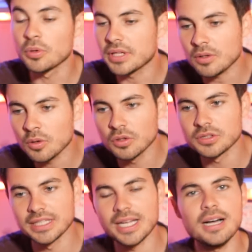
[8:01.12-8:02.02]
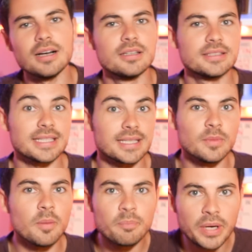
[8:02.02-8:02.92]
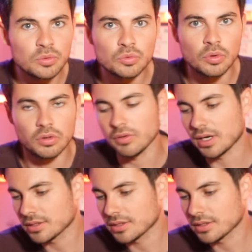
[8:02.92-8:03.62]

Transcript: peut-être qu'on en tiendra euh, certainement pas du tout compte. Voilà,